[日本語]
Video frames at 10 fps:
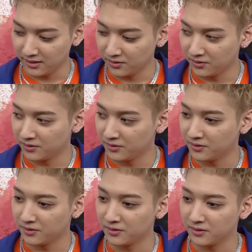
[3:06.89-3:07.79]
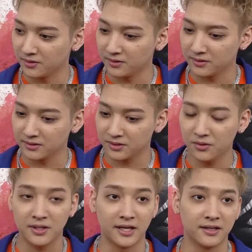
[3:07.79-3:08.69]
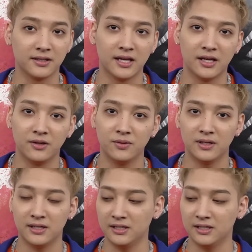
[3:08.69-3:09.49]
えっと兄弟、えー、上